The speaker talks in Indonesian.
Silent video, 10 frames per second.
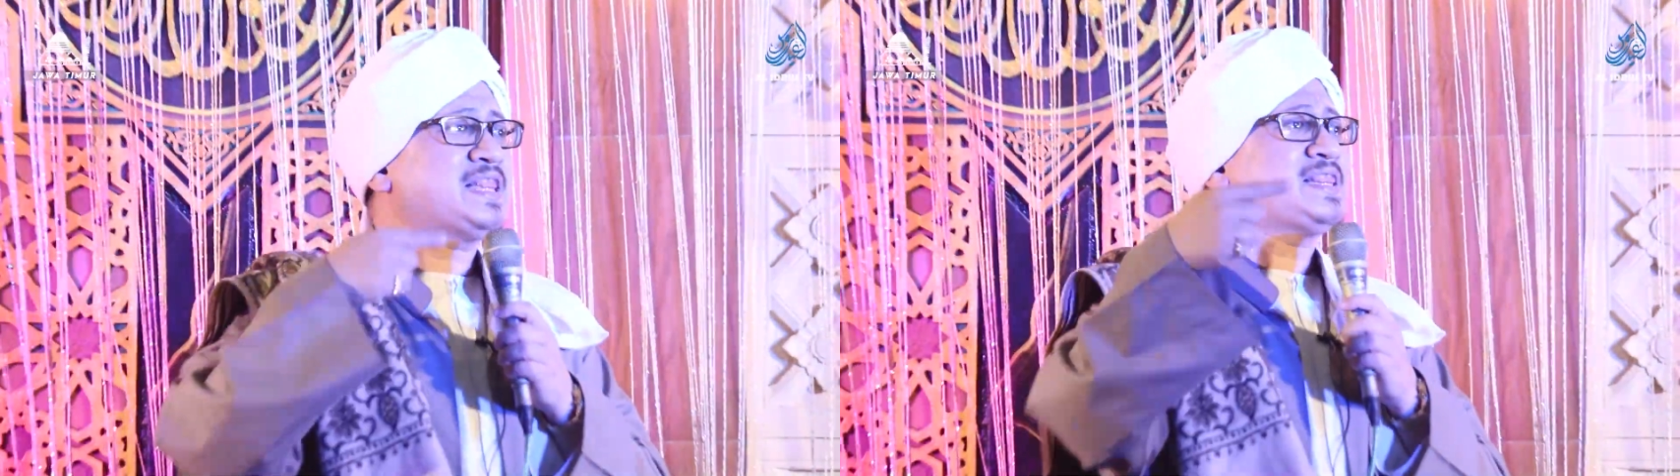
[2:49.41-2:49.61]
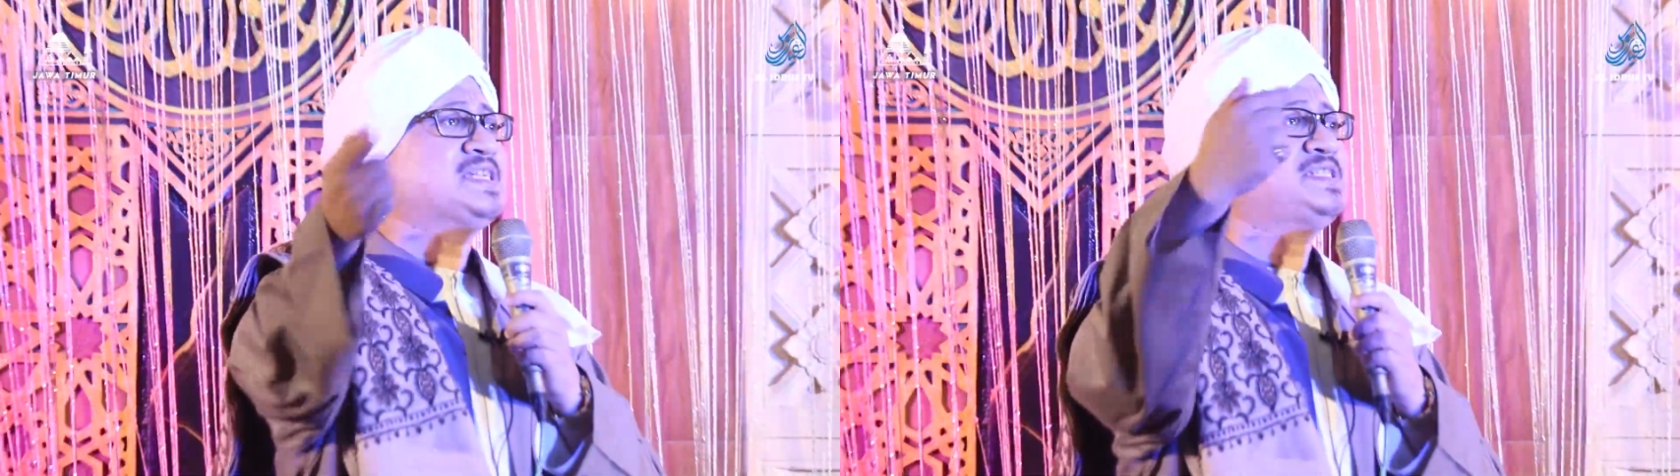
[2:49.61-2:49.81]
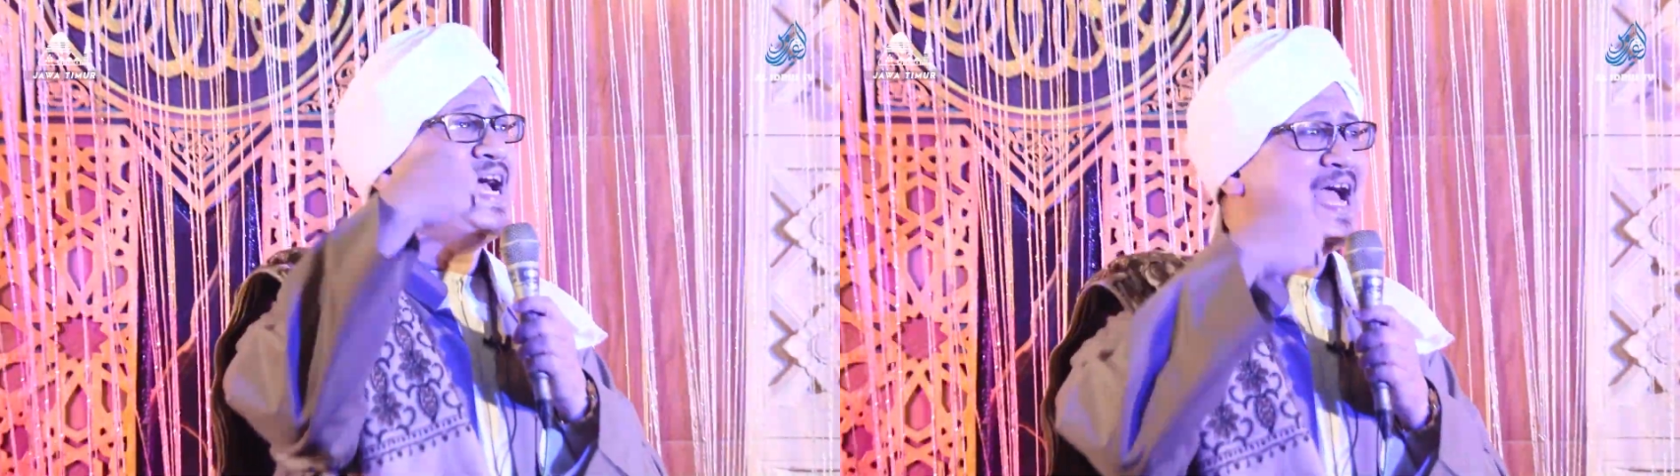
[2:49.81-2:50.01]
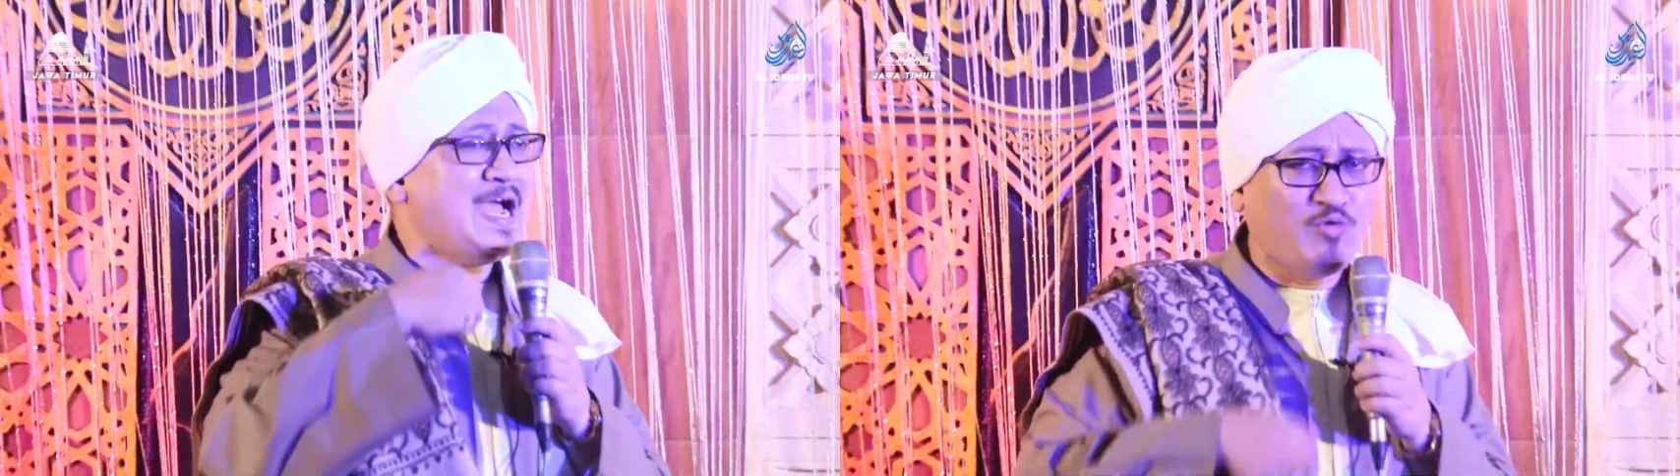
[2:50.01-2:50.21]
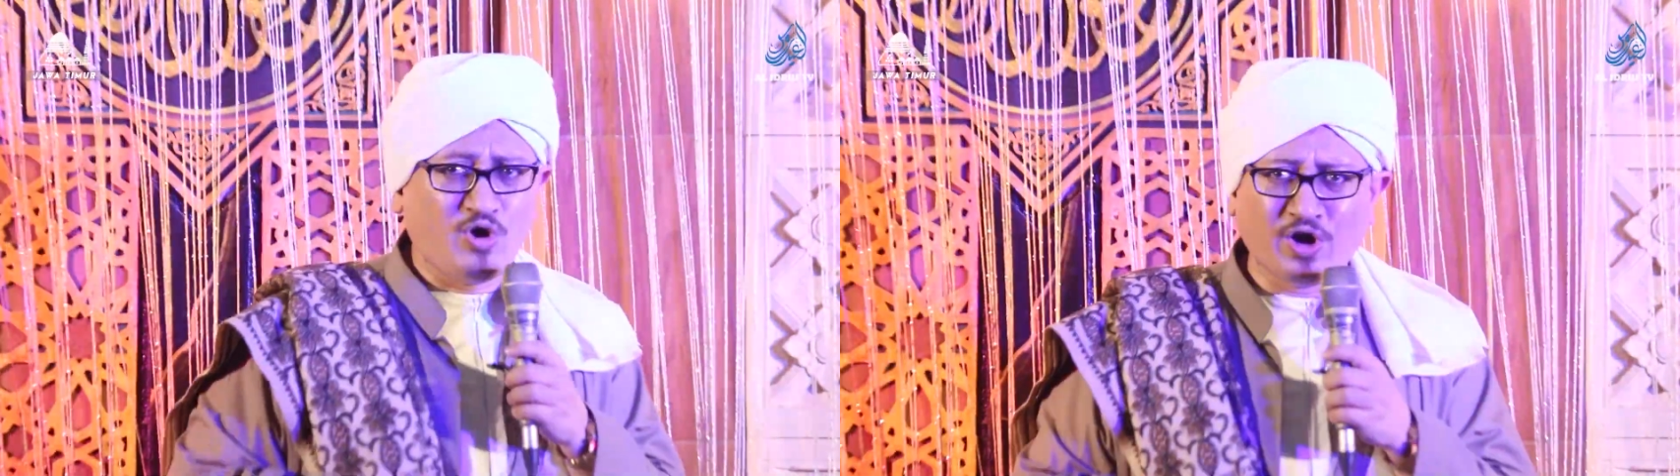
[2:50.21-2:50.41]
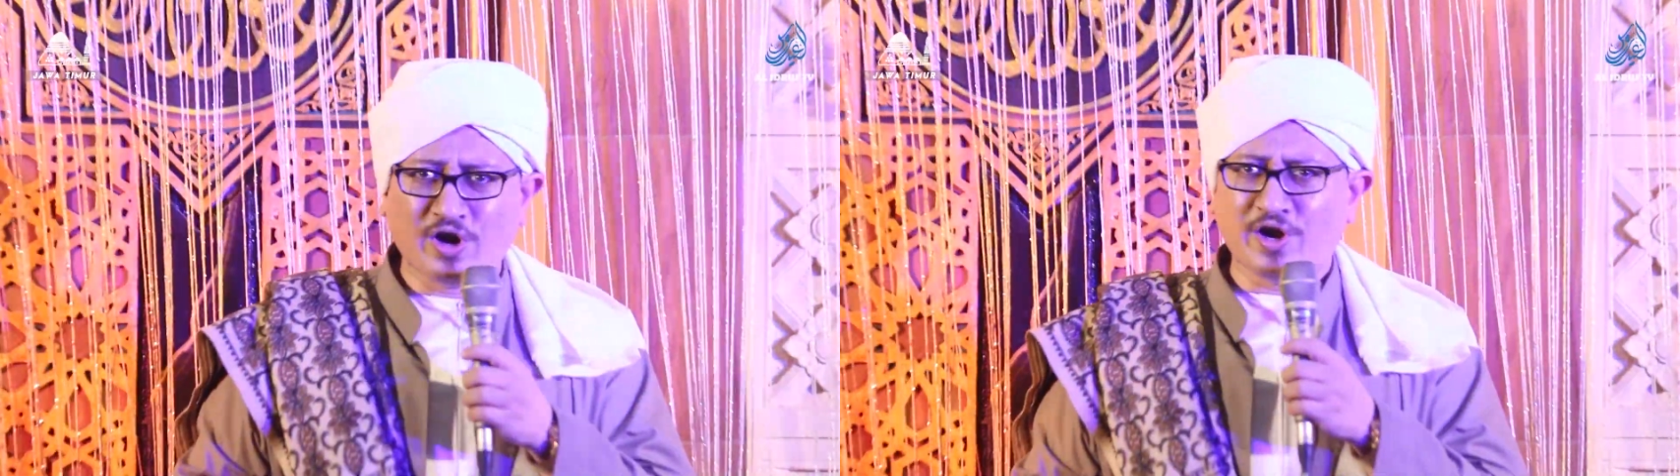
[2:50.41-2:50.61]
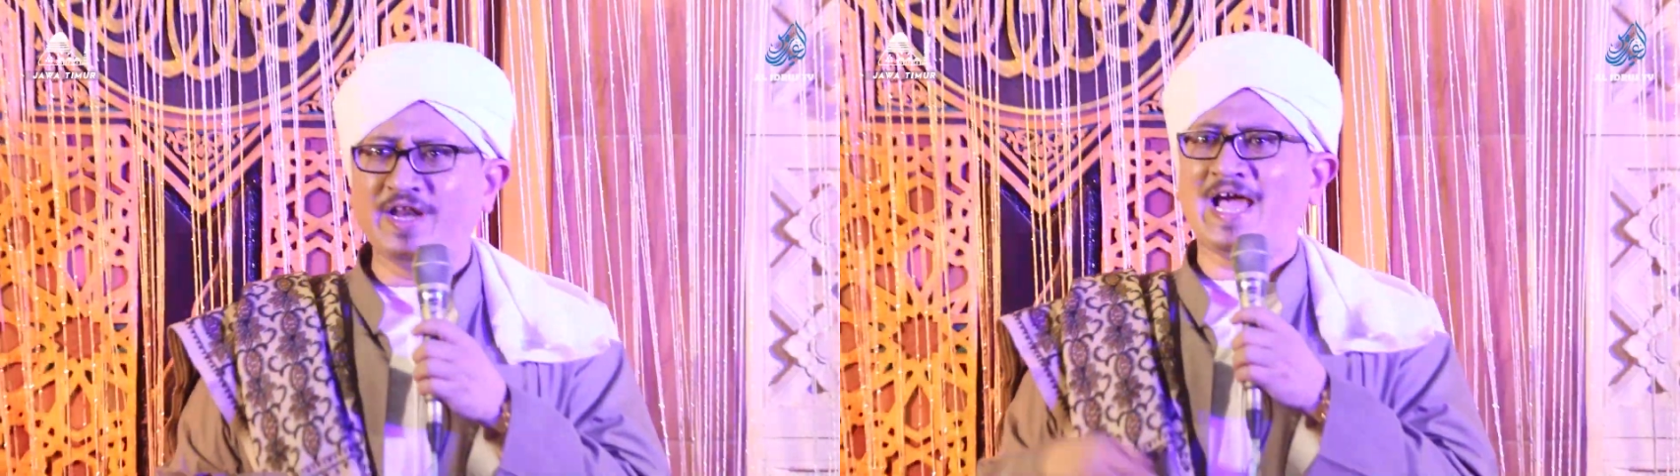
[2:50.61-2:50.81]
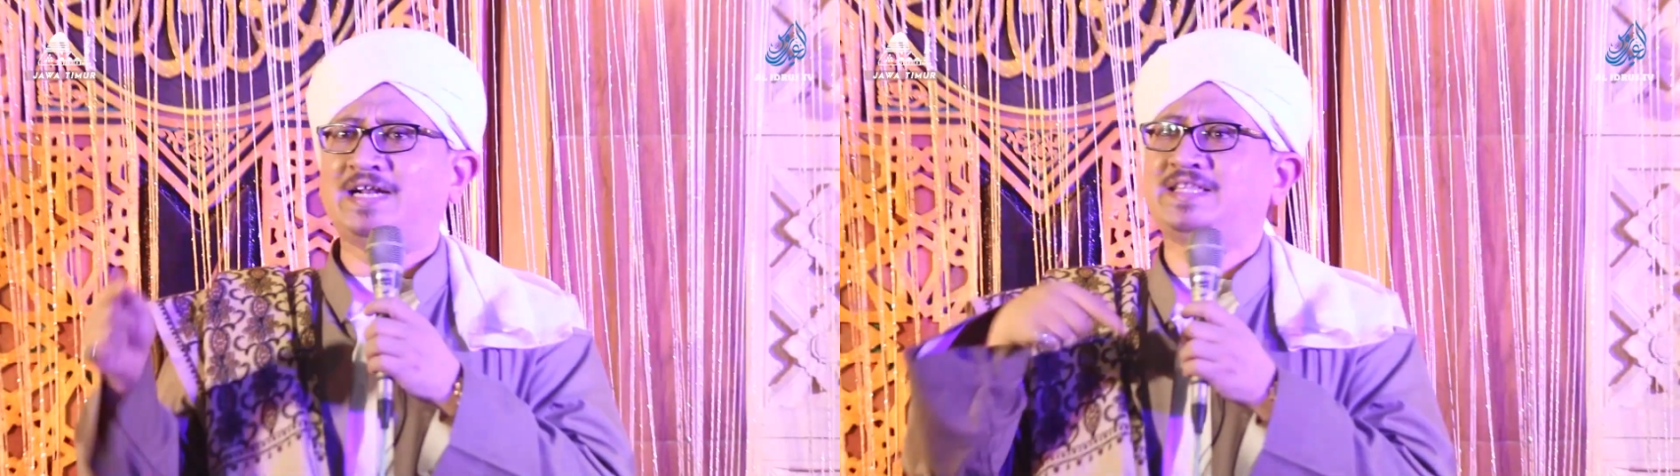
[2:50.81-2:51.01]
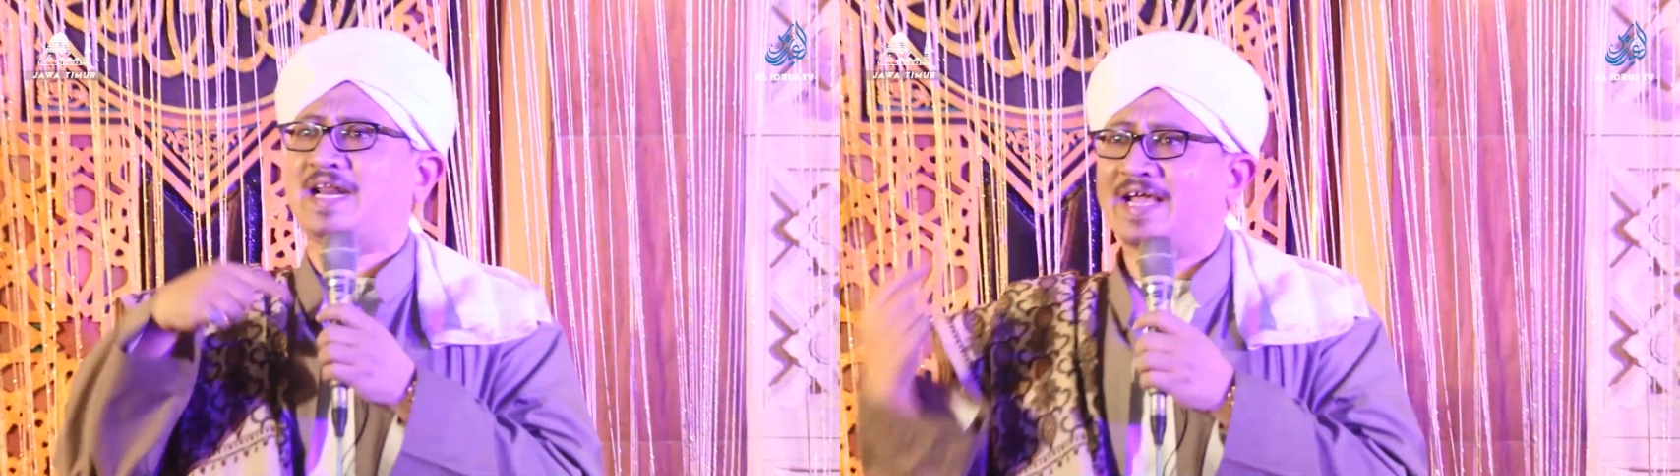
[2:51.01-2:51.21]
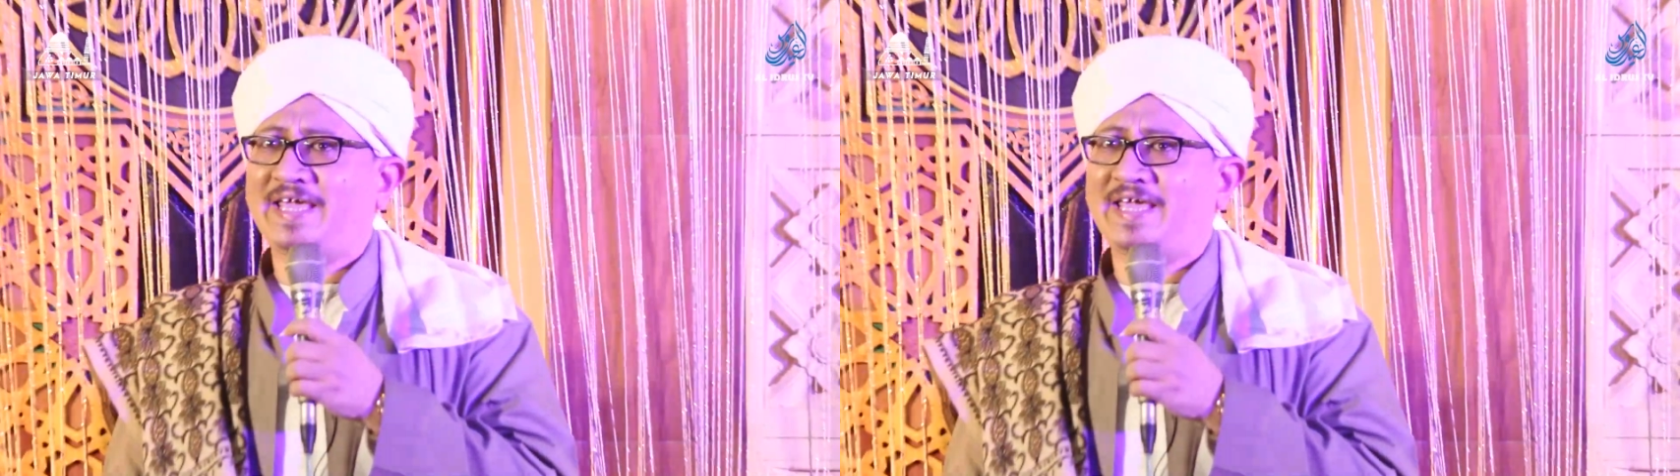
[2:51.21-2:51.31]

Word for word: At-tazawur di antara